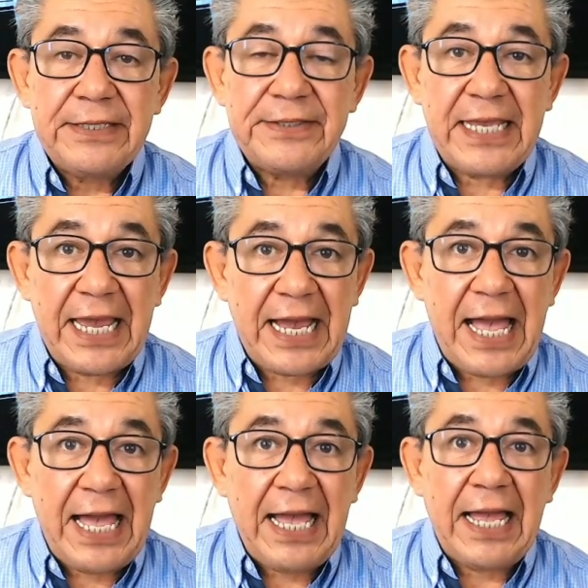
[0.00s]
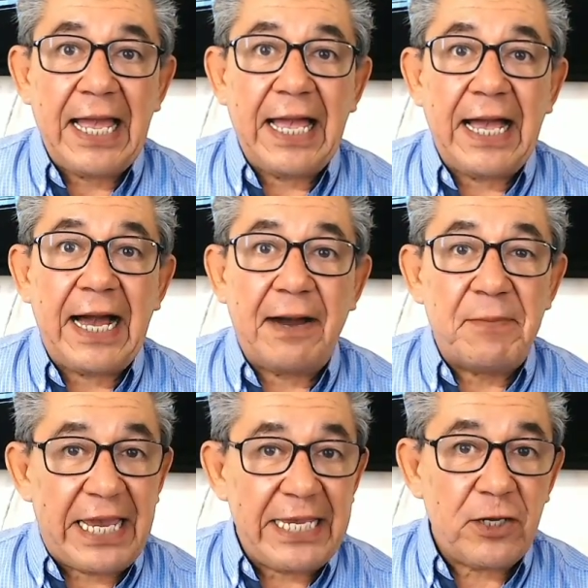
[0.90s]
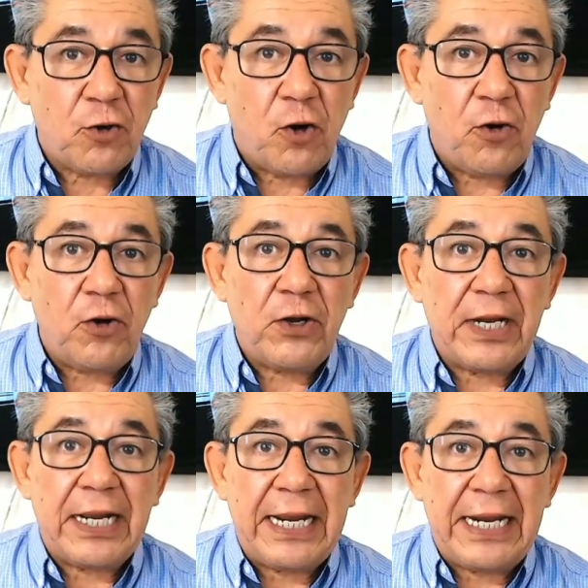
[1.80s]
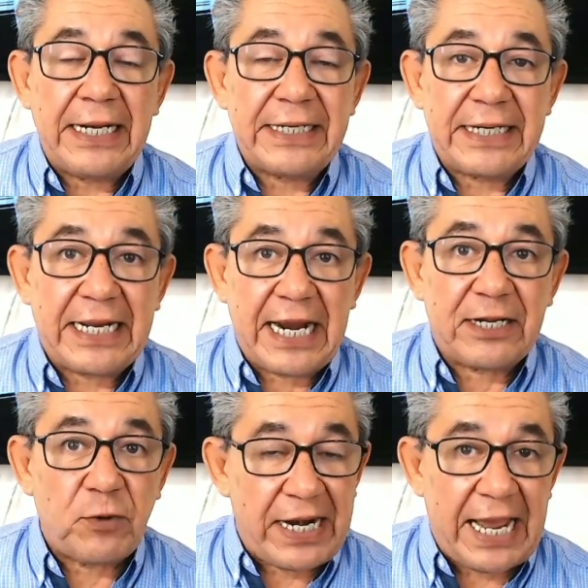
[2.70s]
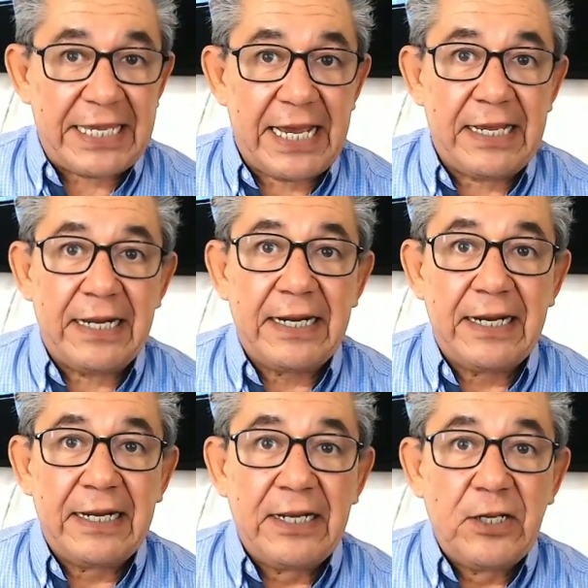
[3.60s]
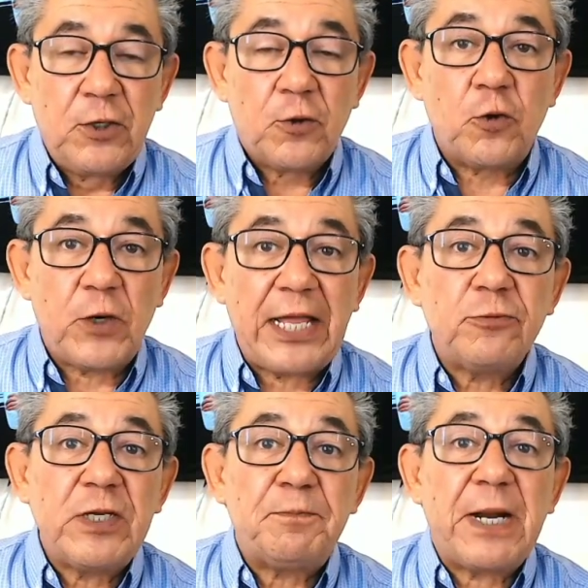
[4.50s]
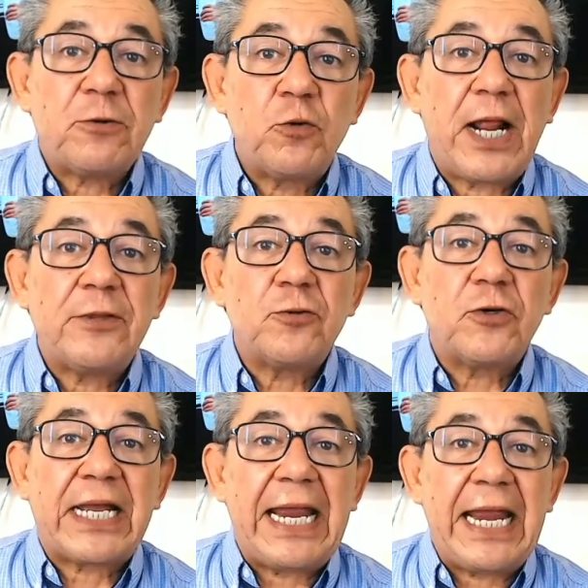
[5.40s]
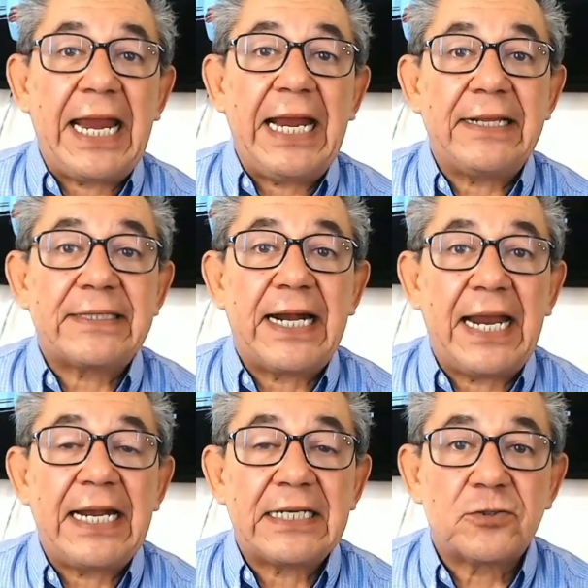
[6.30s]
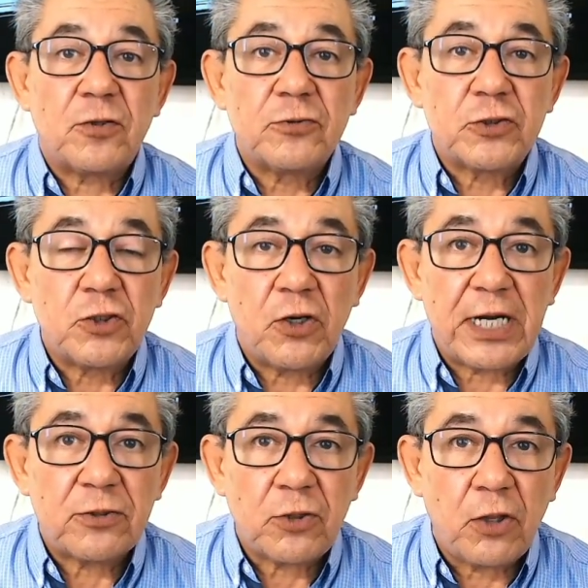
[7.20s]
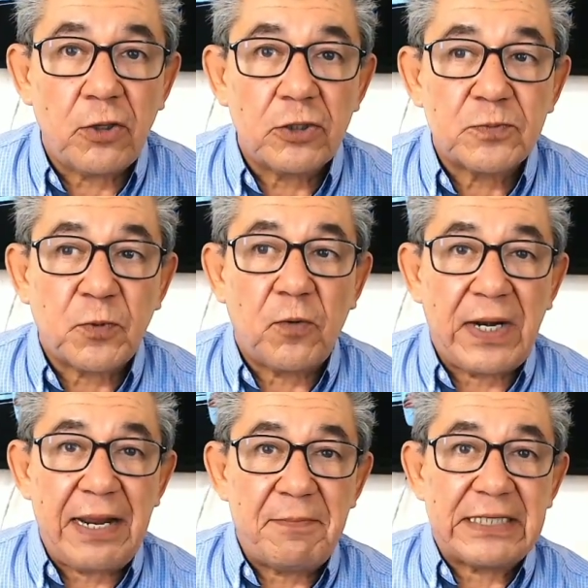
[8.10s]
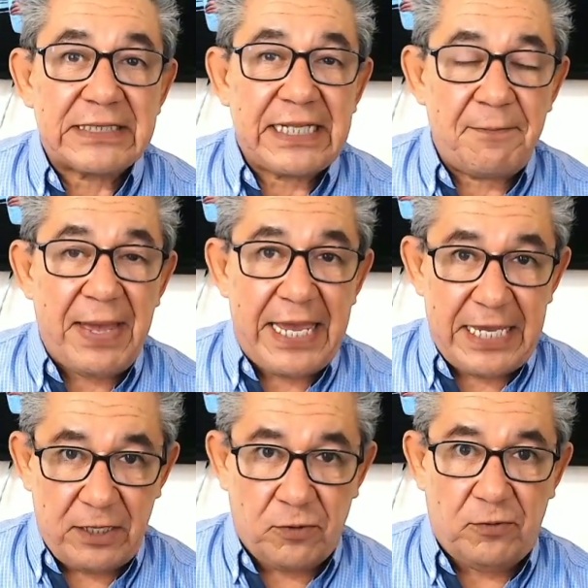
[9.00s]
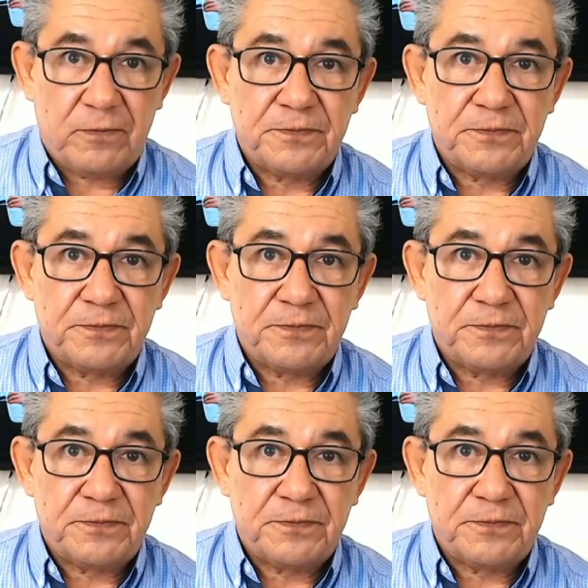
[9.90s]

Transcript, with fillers: llega a México eh, Ricardo Anaya, jurando y perjurando que él trae la solución a todos los problemas de México.